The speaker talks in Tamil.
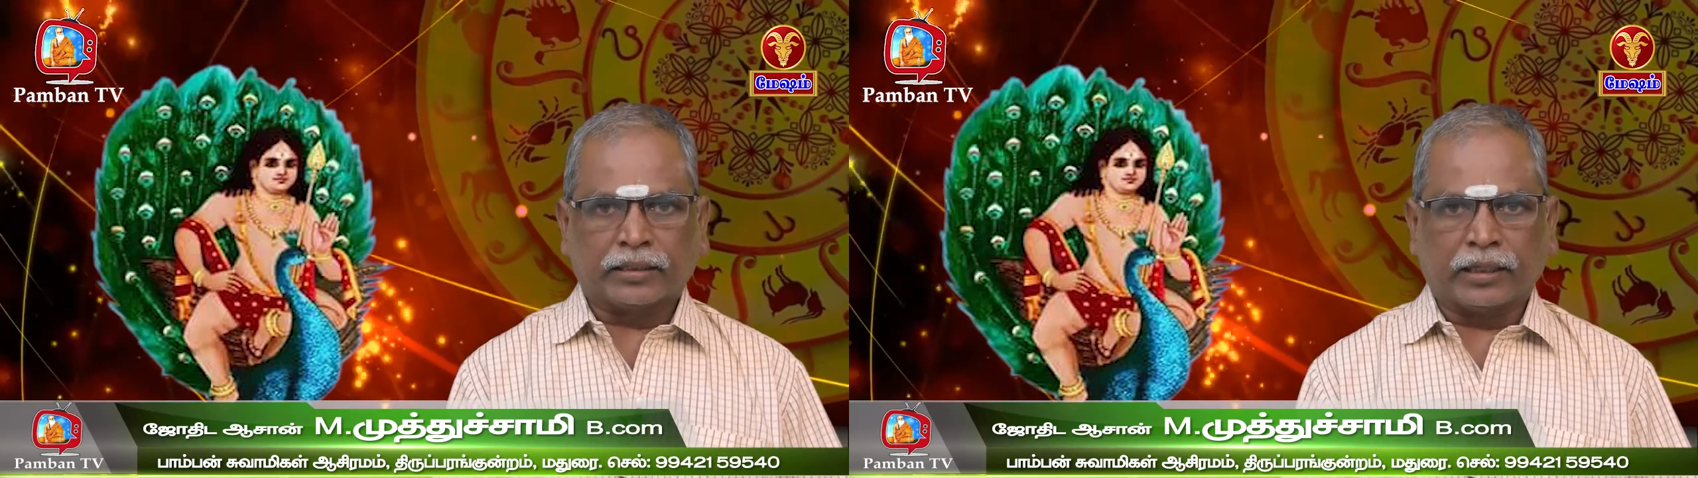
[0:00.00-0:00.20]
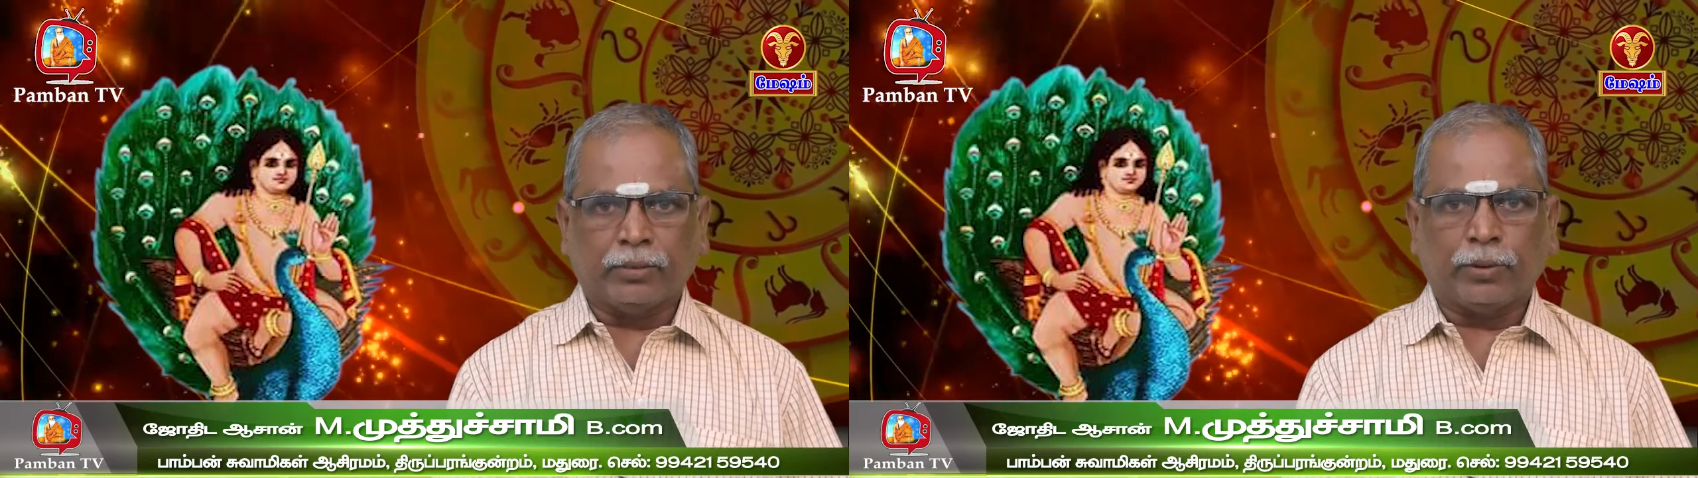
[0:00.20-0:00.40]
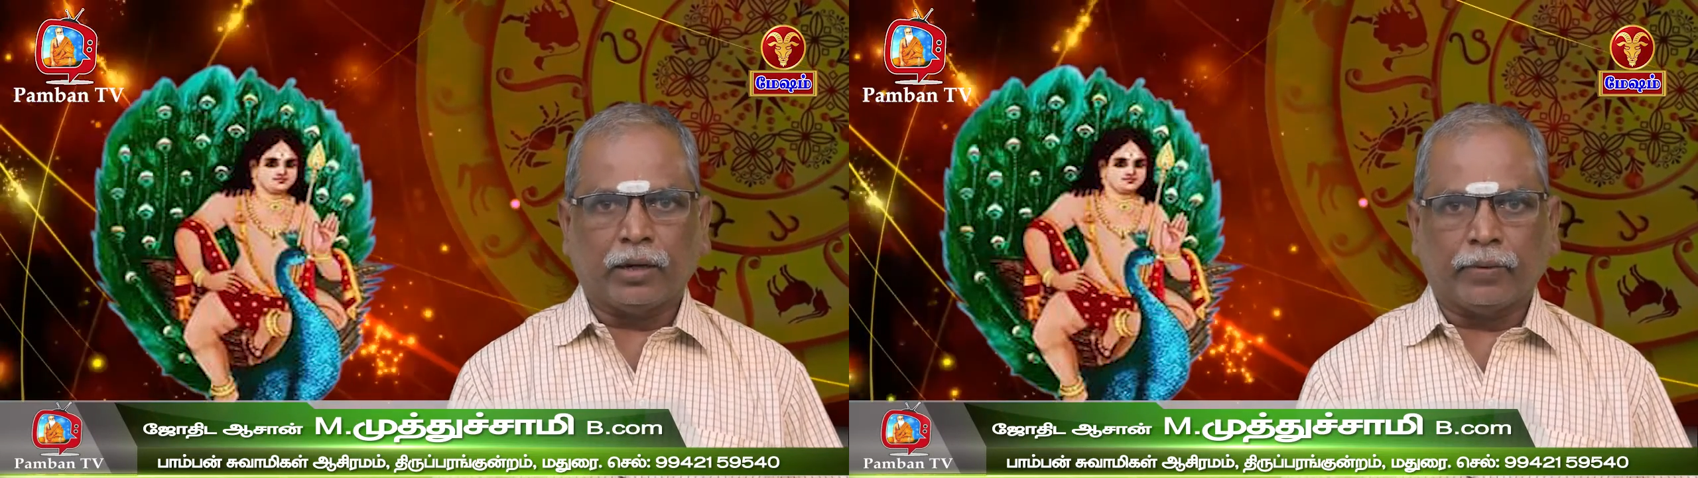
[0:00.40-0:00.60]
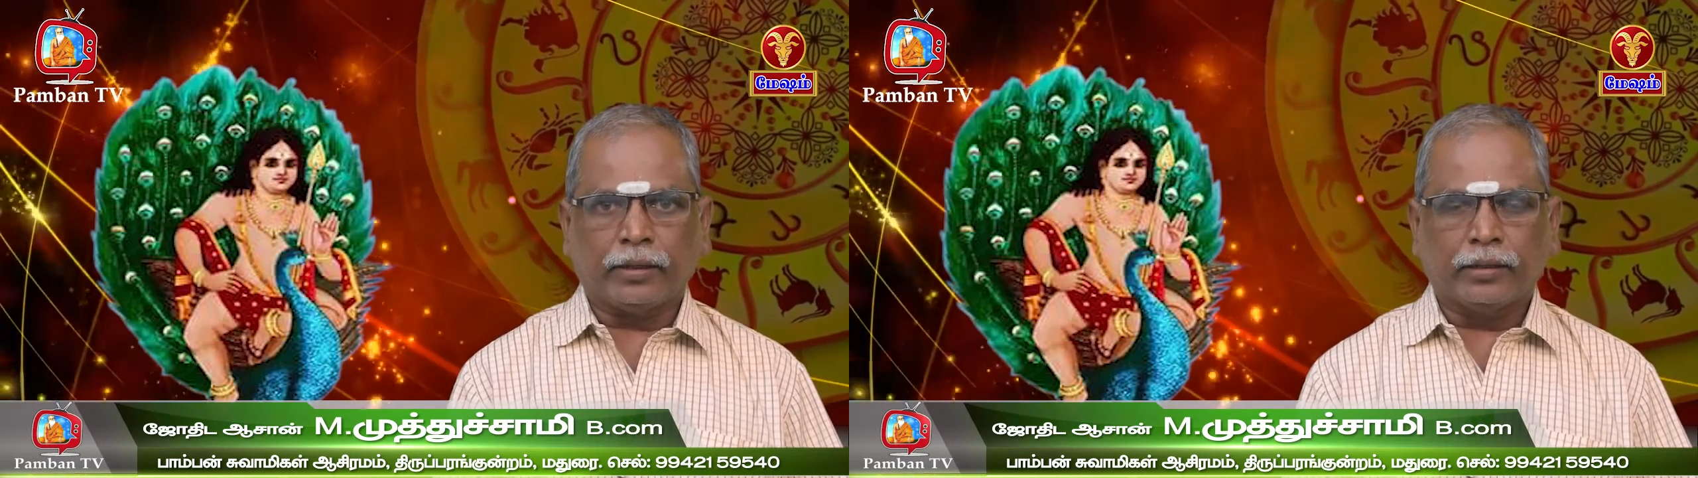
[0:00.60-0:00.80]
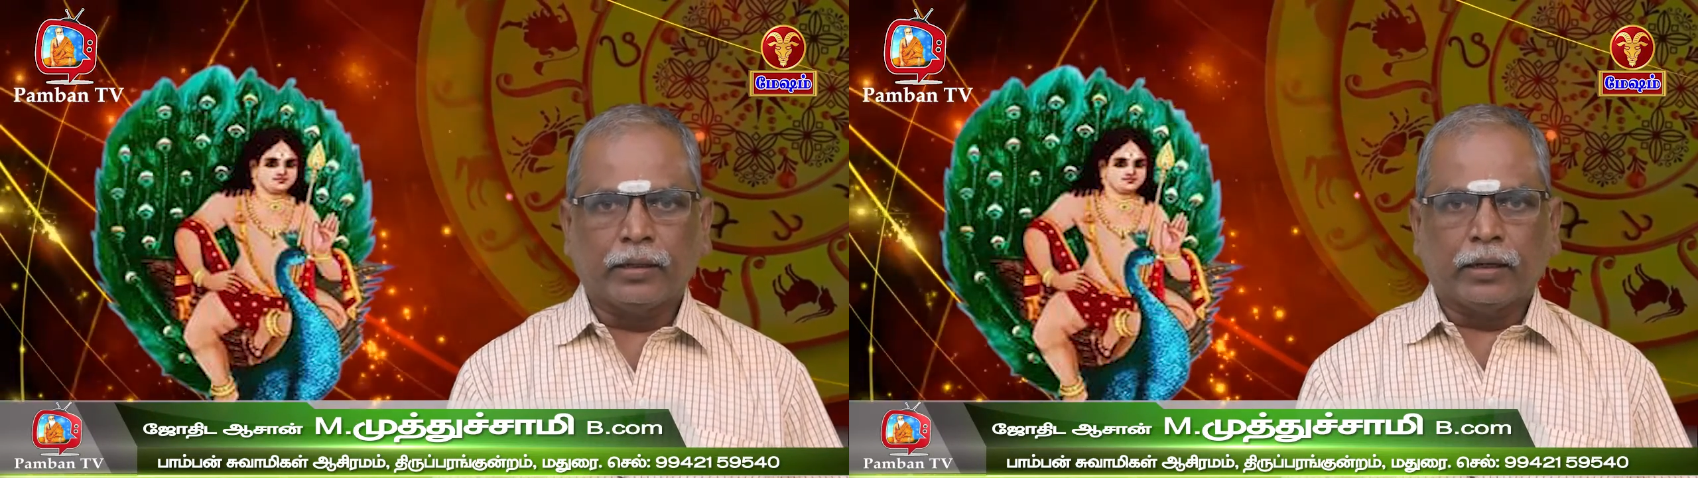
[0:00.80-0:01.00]
சனி
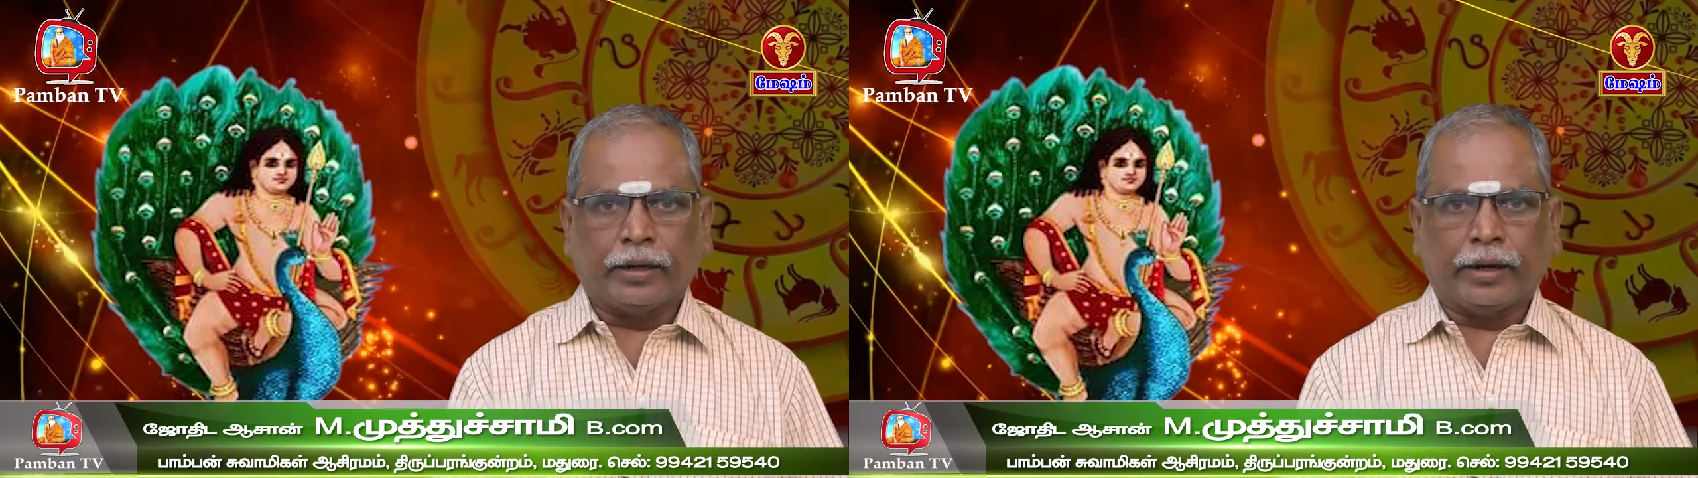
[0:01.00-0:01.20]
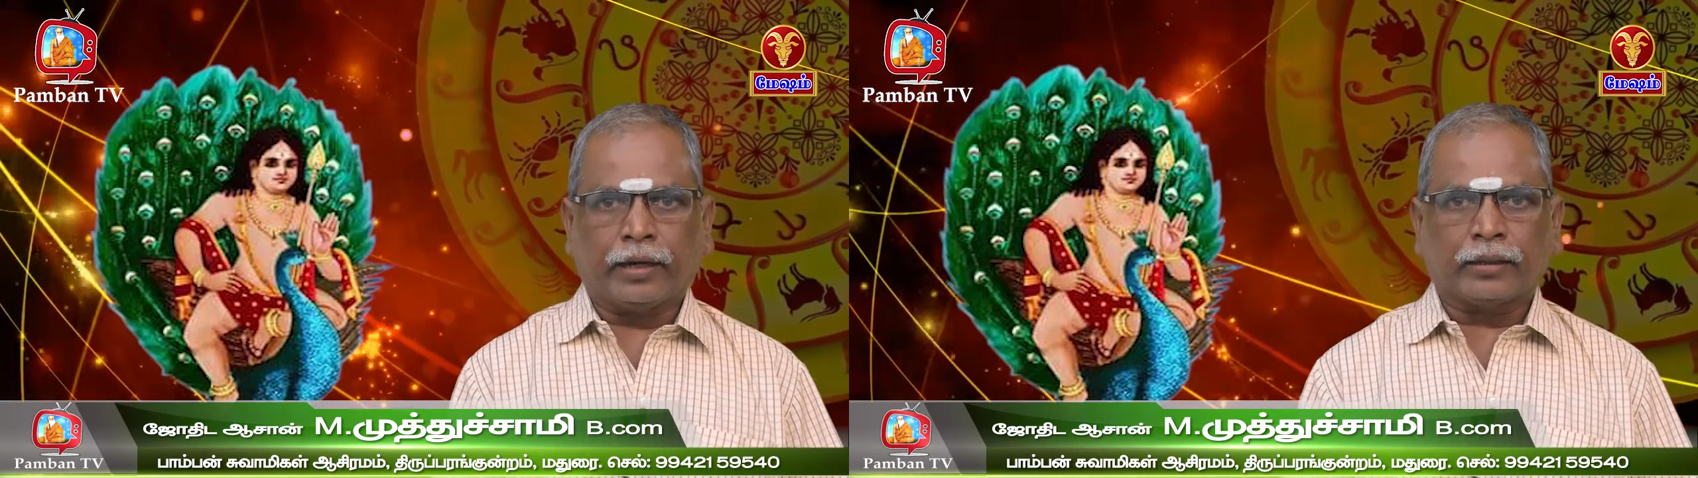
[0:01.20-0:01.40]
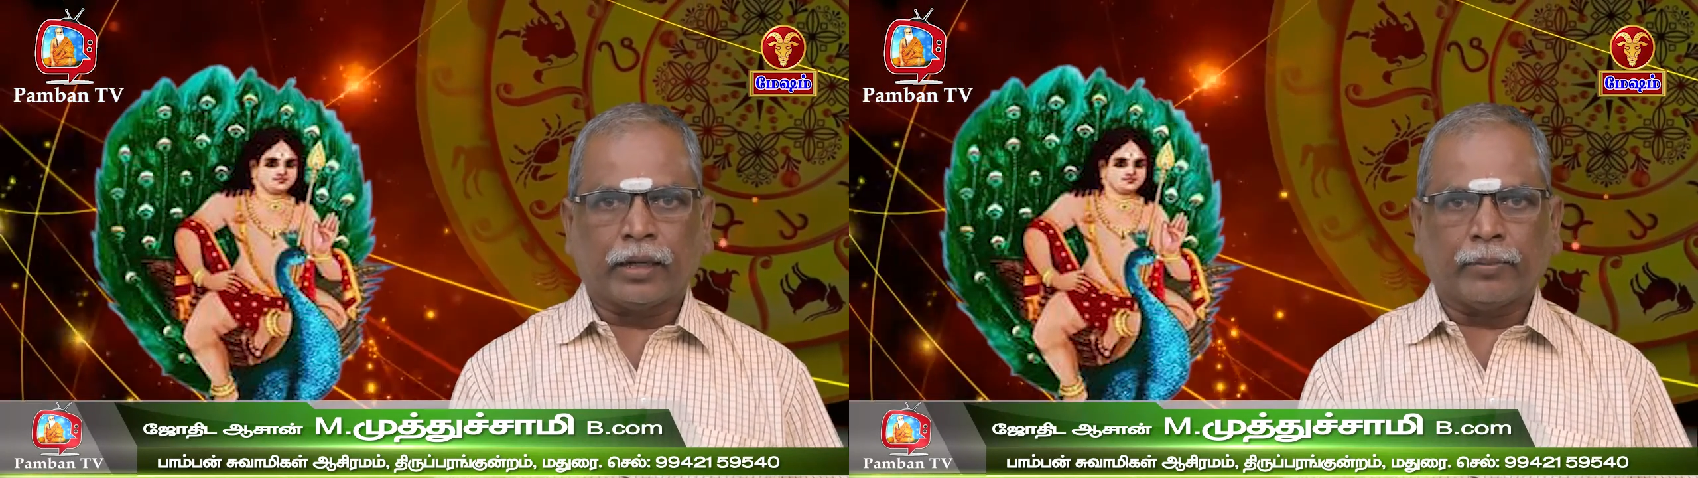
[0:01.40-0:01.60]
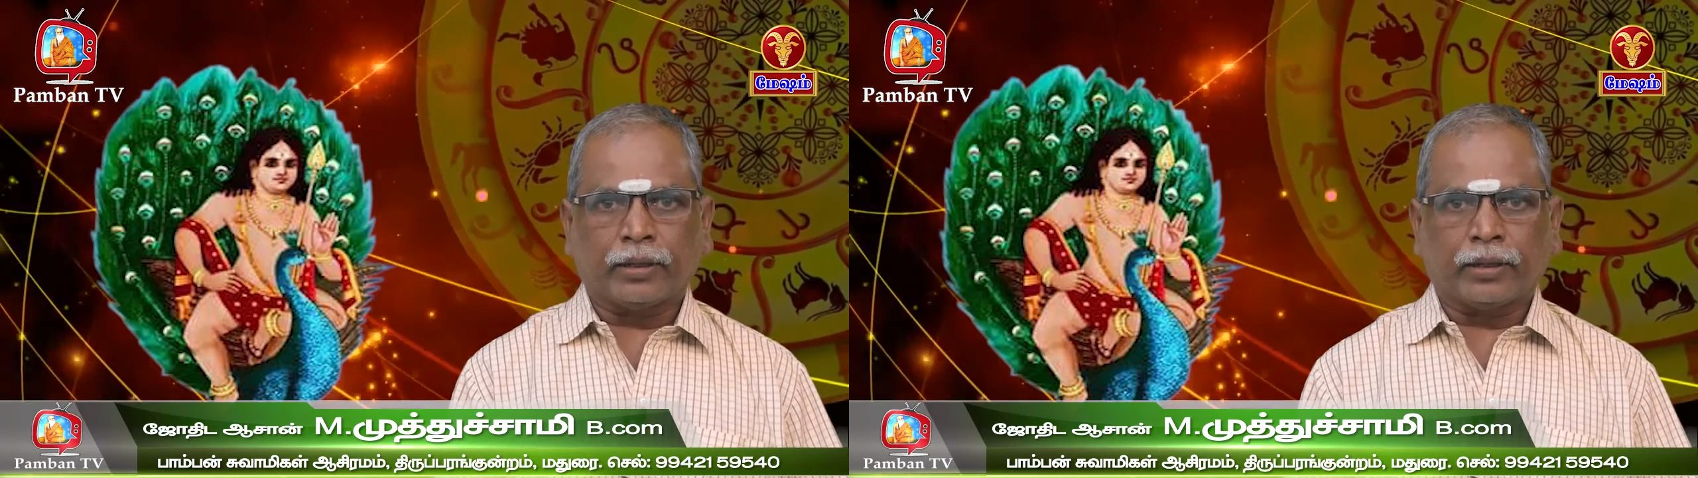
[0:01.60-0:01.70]
பகவான் நான்காம்